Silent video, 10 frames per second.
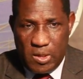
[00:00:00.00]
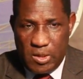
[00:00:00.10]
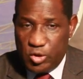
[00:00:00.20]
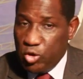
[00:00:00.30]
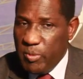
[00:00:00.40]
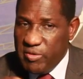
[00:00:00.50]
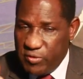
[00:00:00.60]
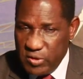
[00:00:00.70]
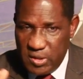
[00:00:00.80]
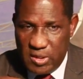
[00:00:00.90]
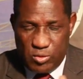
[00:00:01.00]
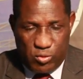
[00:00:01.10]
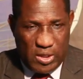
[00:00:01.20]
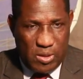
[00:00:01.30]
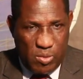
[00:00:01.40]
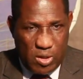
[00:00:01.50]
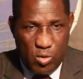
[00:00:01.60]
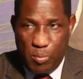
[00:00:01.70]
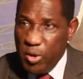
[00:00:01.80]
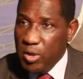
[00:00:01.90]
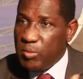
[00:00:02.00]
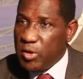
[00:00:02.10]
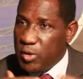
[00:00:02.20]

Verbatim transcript: Et chemin faisant naturellement, le pays me